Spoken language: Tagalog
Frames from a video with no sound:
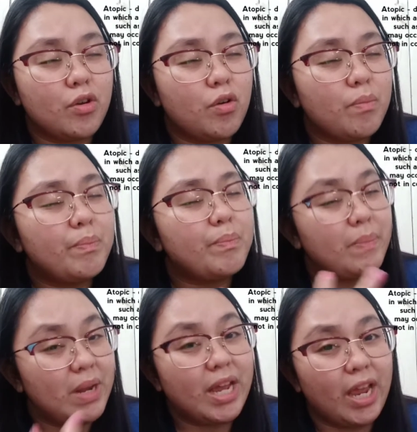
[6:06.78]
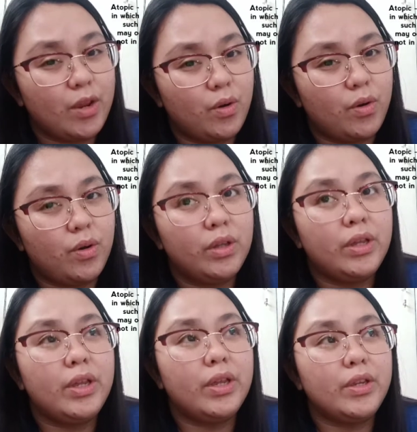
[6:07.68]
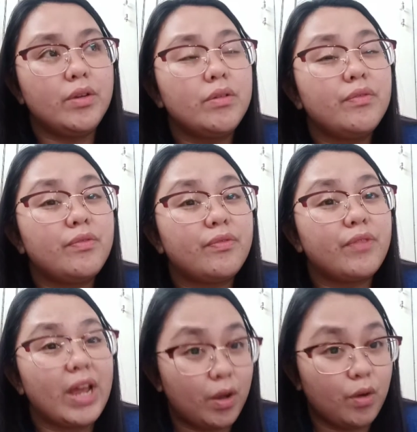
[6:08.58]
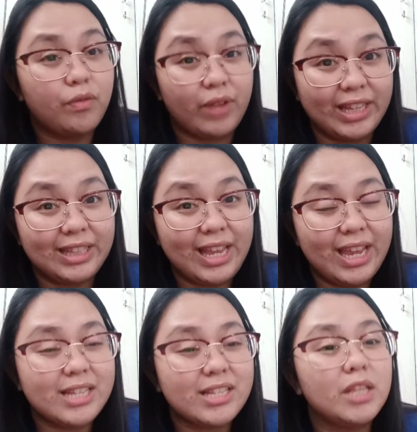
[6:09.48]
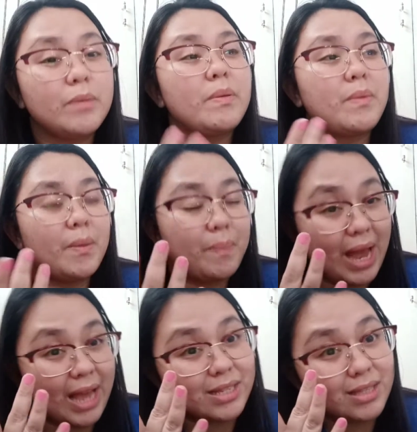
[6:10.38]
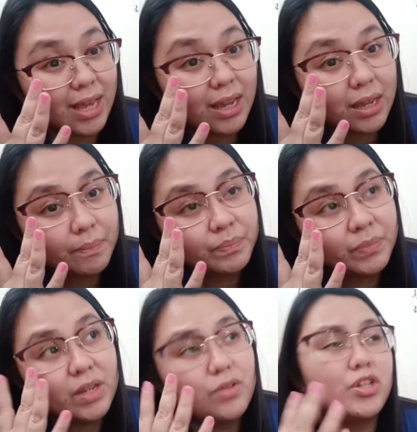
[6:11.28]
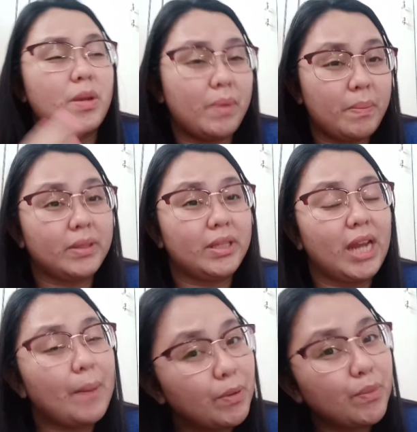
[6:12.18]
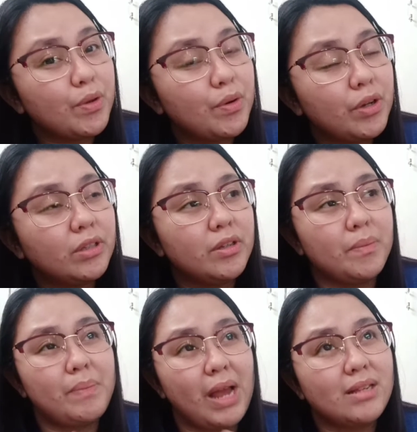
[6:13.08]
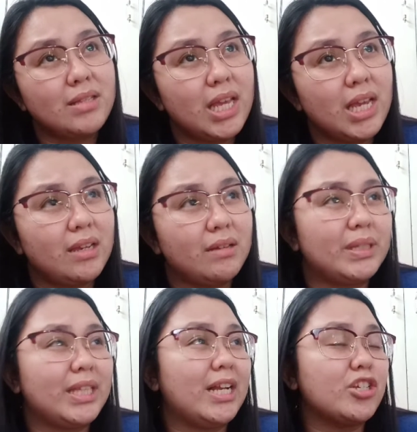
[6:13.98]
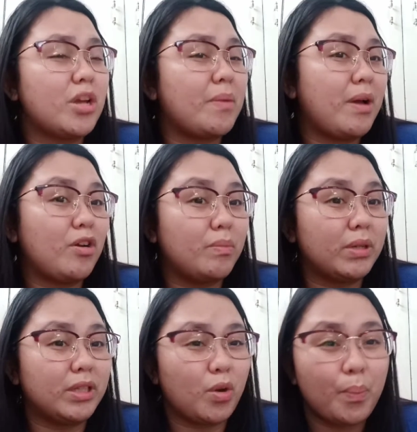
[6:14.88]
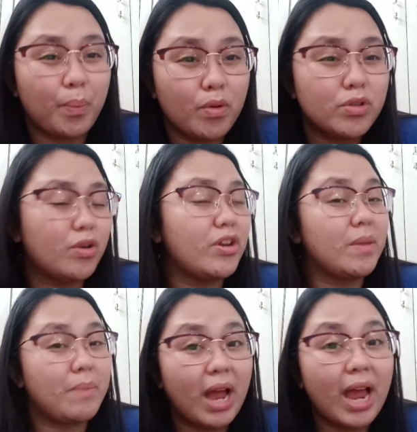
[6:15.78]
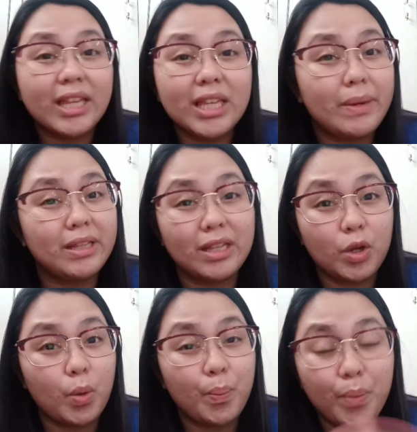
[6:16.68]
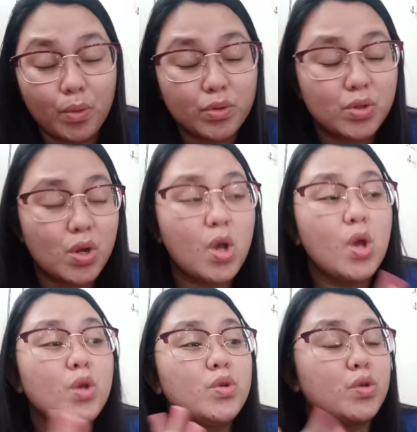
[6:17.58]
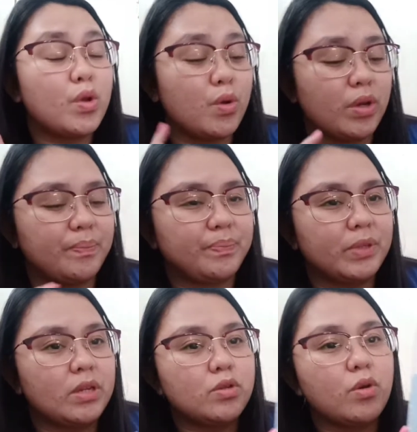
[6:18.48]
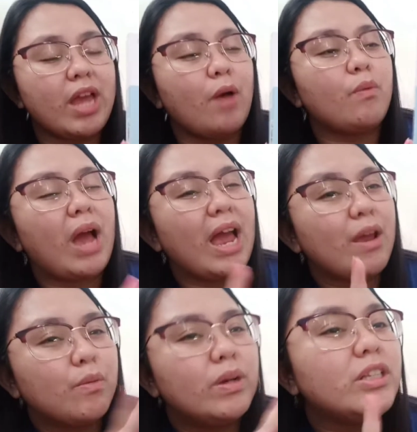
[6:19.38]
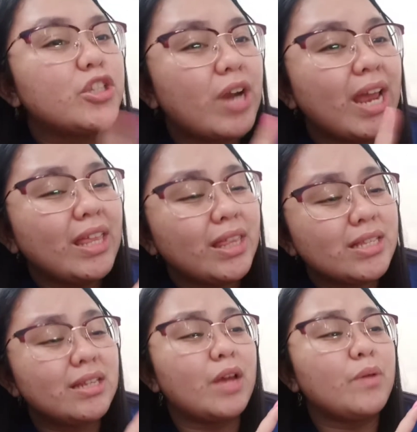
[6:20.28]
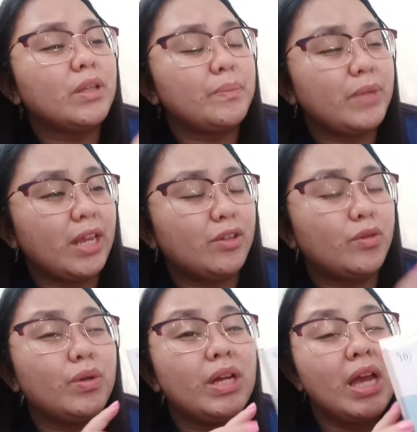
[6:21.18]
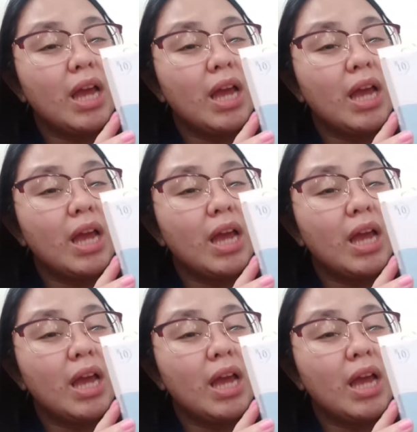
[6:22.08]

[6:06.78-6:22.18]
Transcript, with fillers: kung bibili kayo, yung eco-friendly, kasi di ba yung mga plastic, so, syempre pag tinapon mo yon yung plastic, matagal siya bago ma-decompose or yung iba nga hindi pa na-decompose. So, yun. So, yeah, I will try this and I will update you.